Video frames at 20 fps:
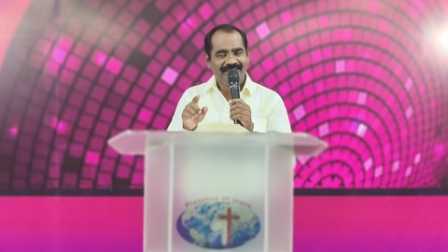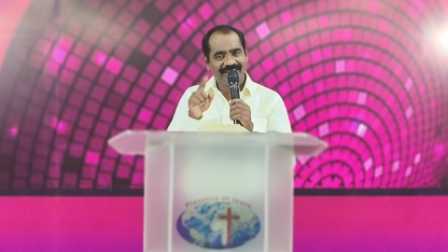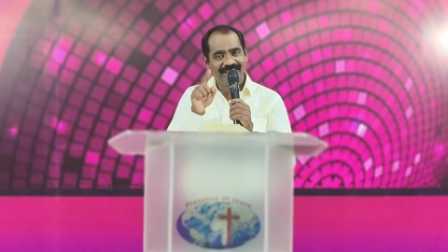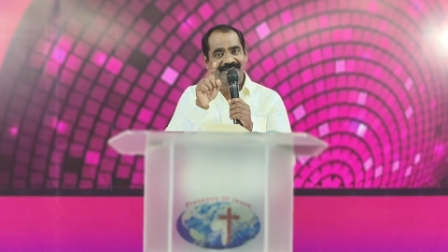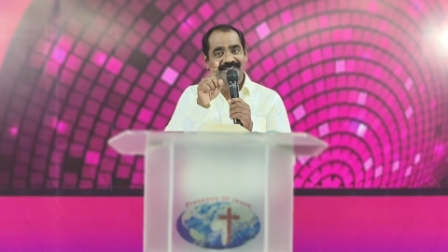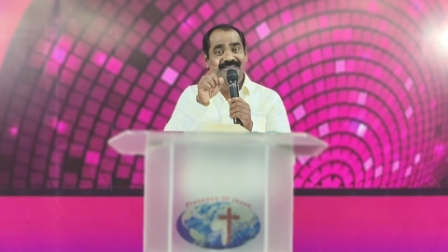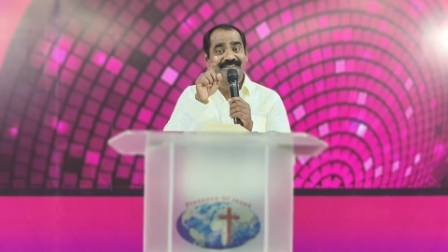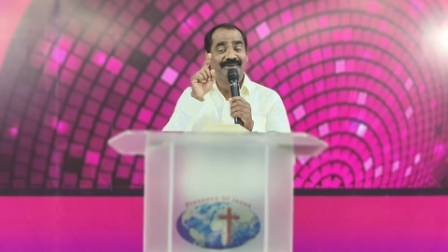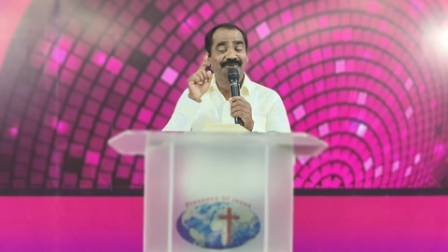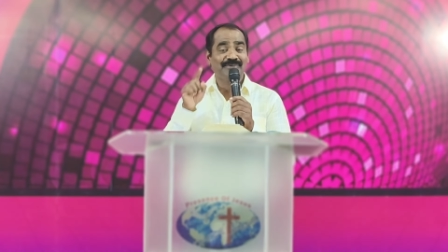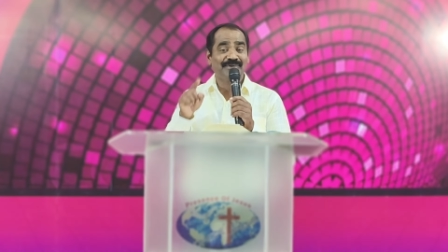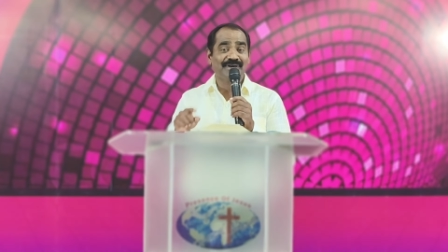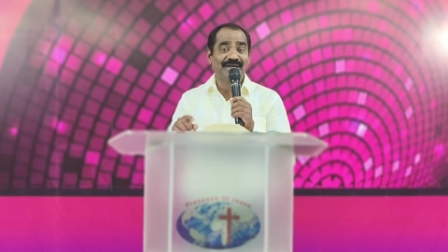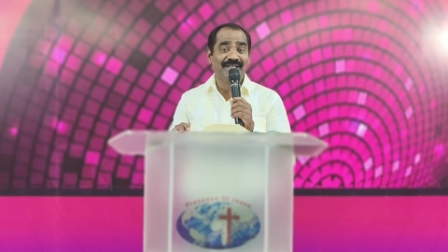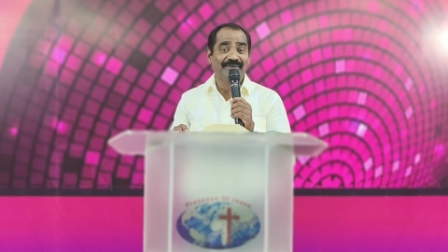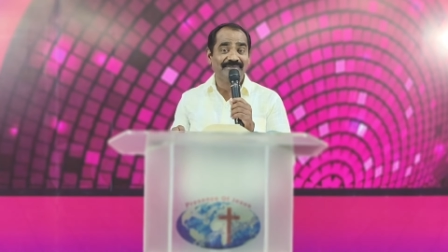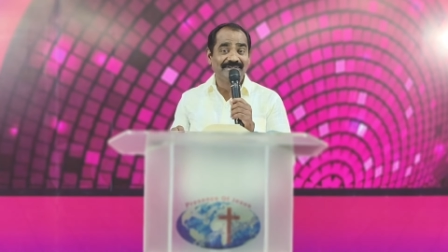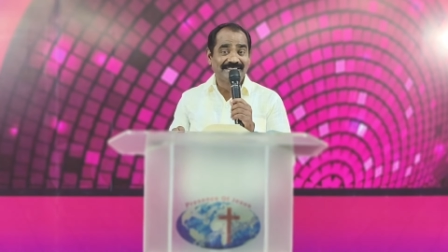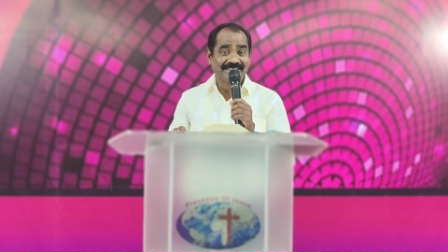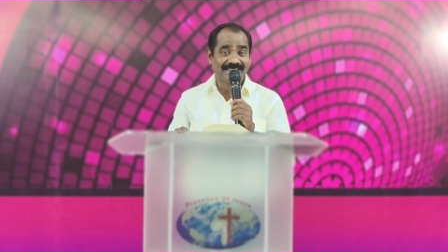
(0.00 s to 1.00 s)
கர்த்தர்
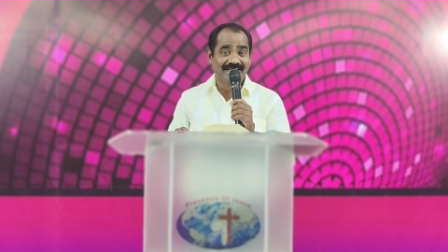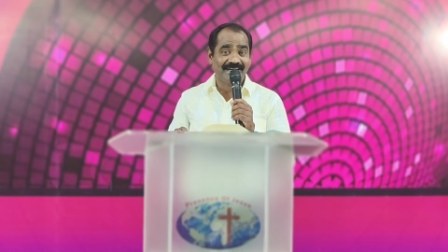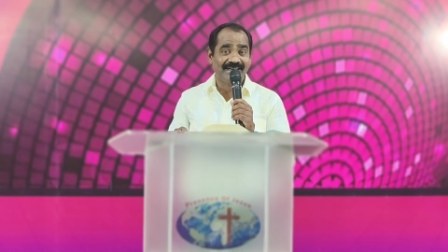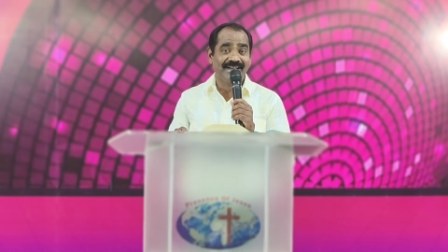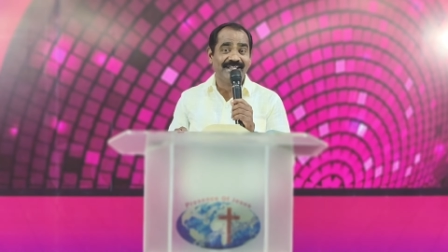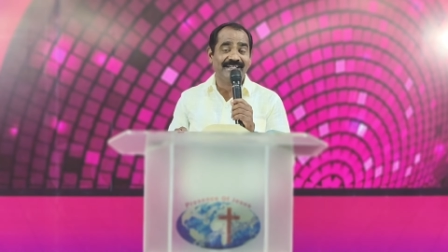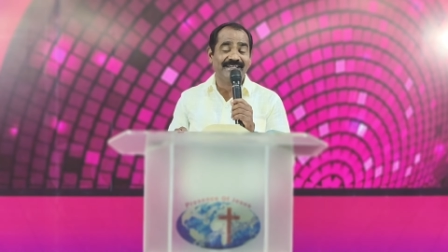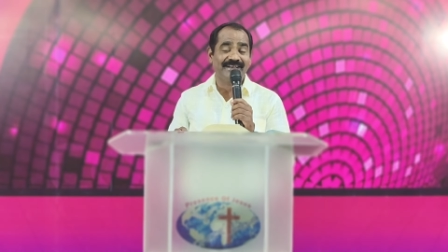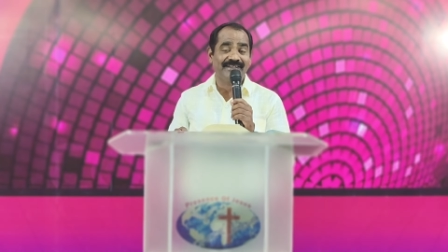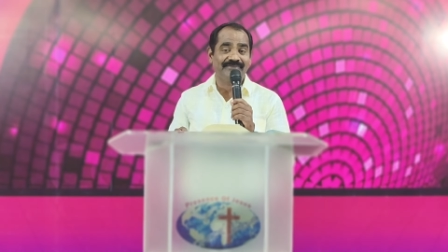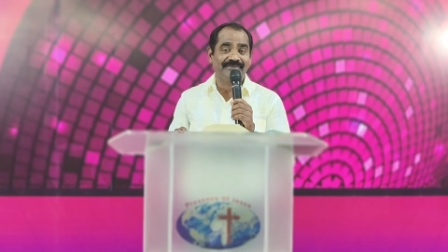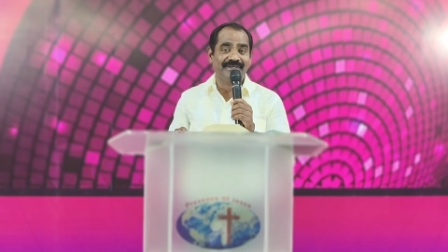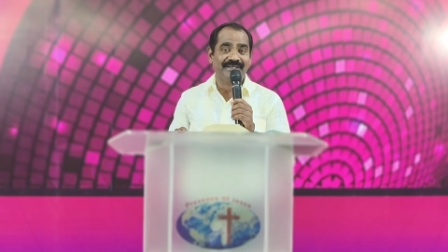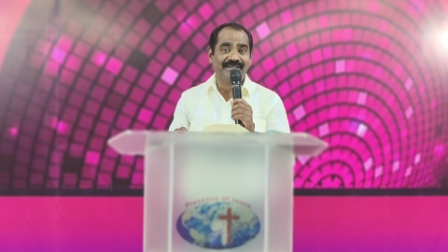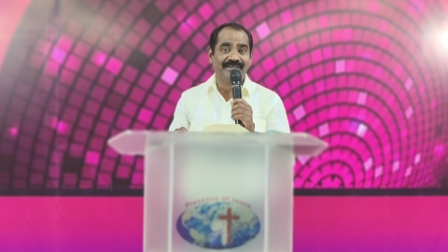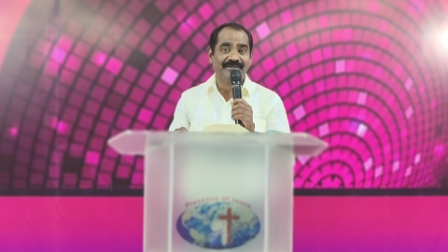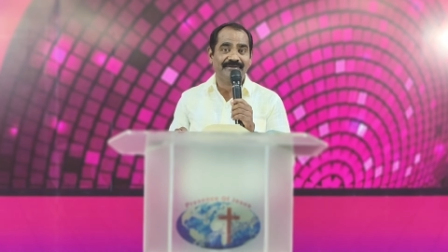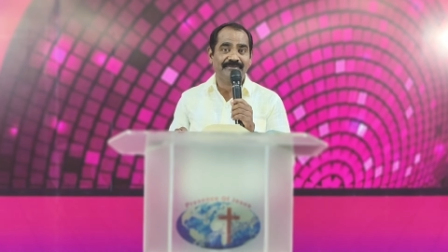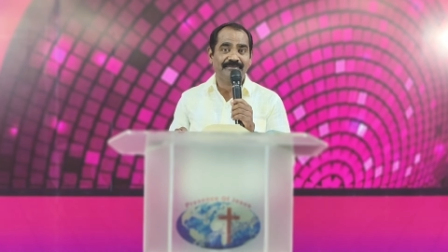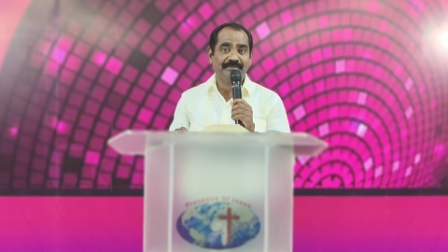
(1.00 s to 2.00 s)
உங்களை
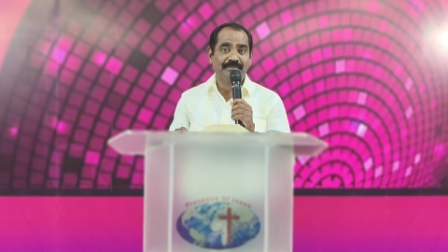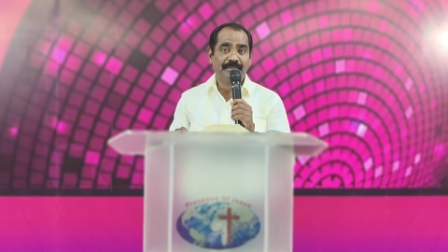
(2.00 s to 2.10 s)
விசாரிக்கிறவர்